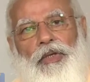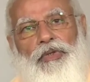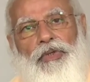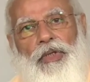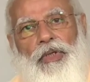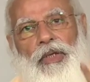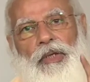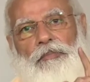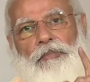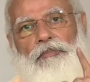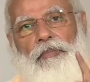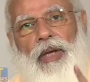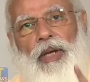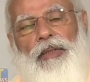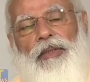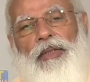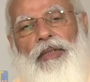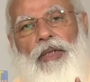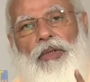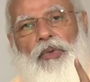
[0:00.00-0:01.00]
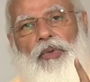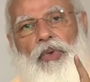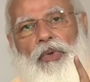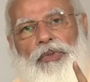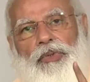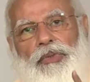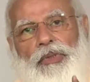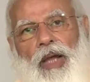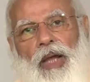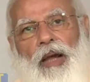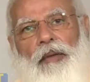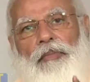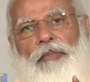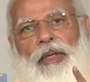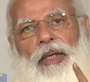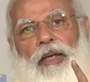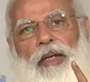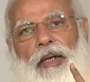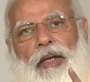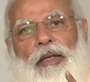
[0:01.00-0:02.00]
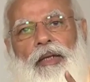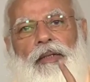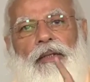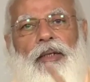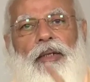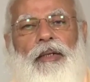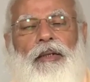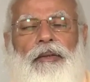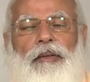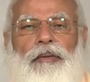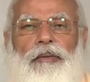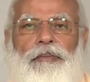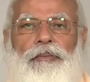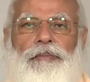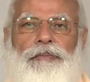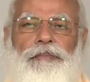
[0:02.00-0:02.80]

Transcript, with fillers: इसी मंत्र को सामने रखकर